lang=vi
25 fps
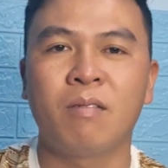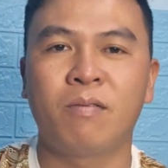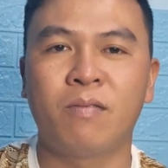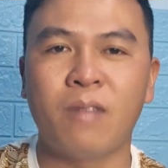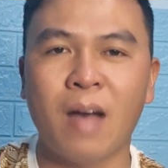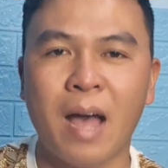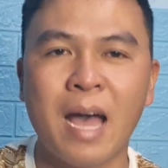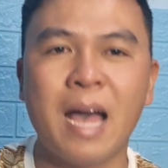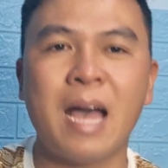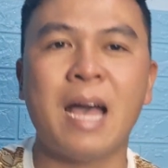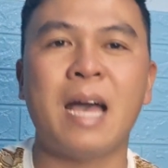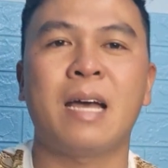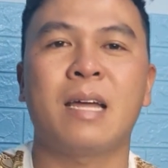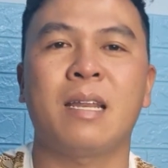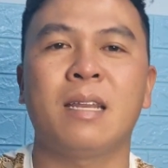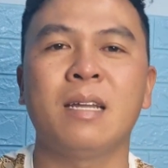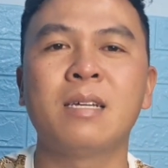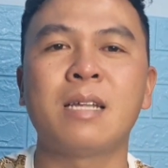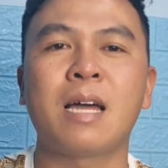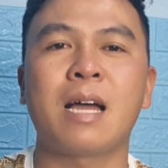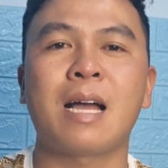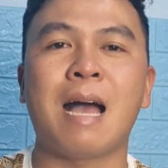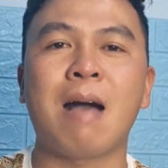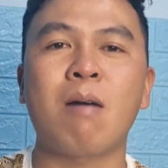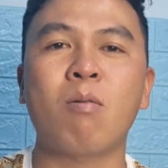và
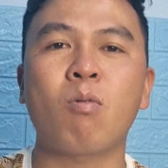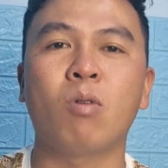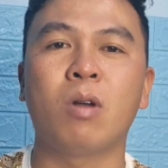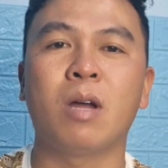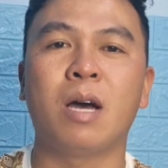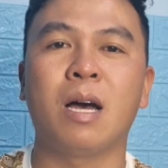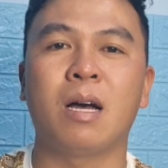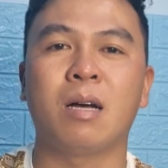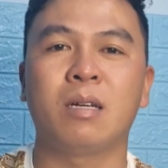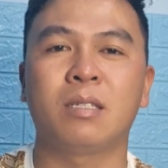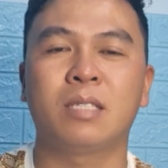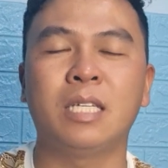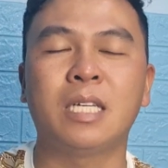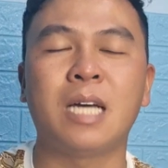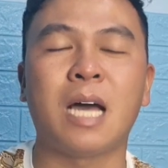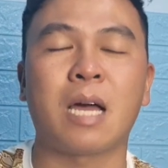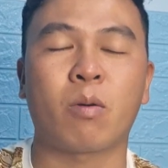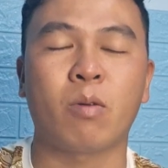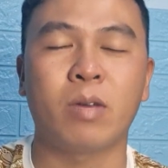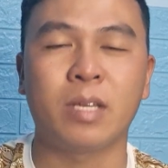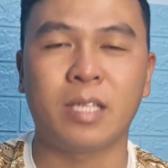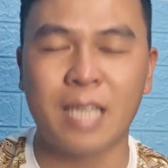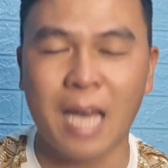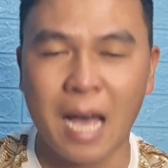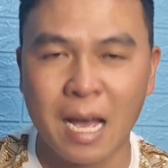đơn kháng cáo của là Di Gải
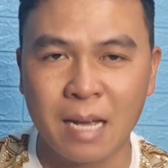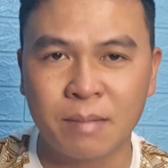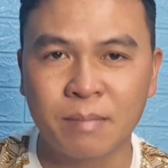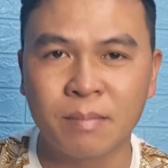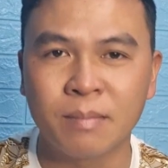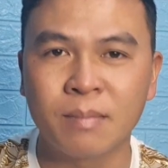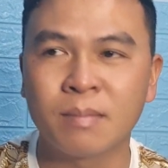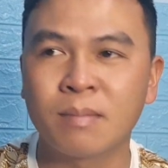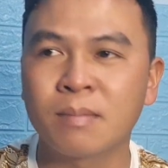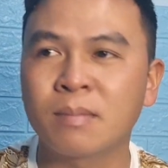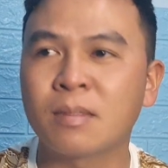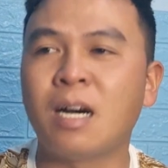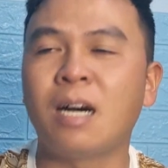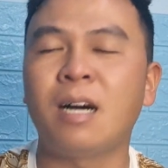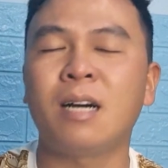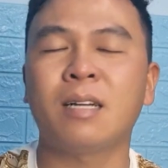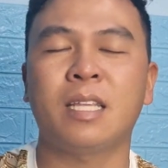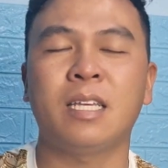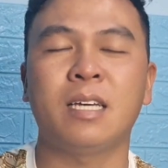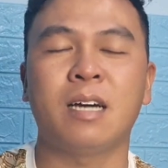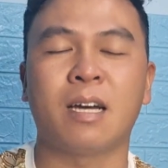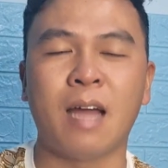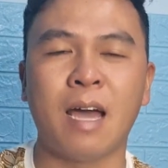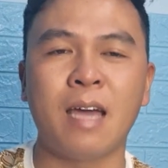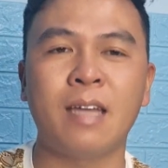Quỳnh Trang đó
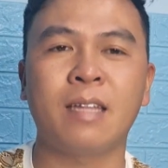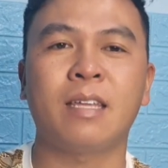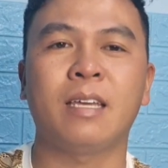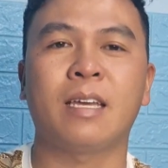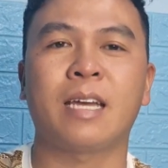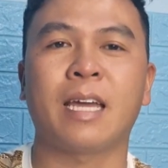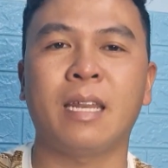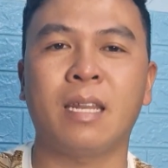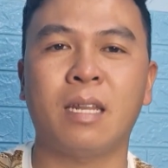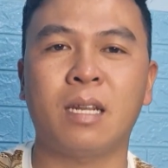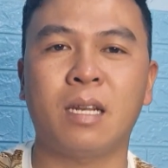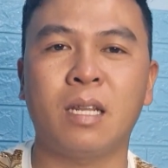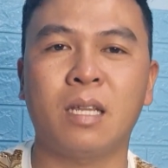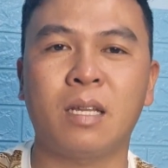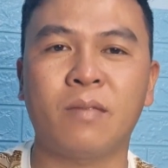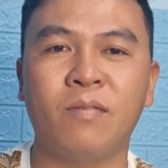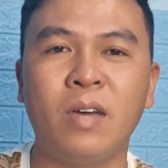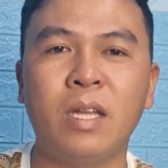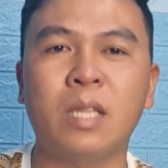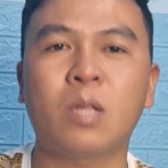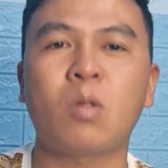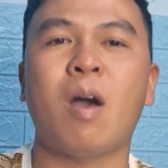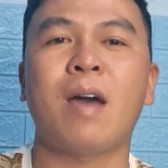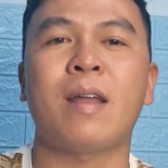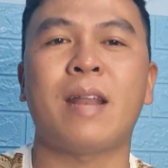thì ở đây thì cái
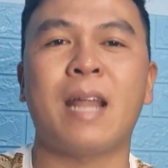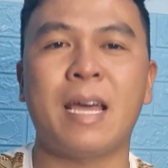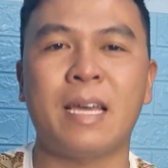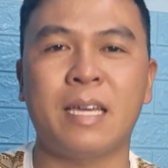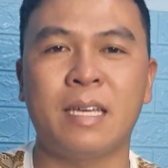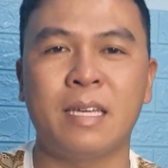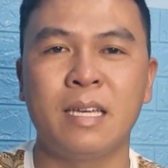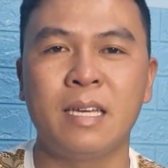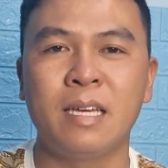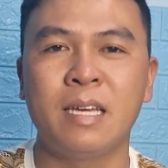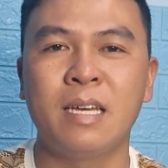phiên tòa này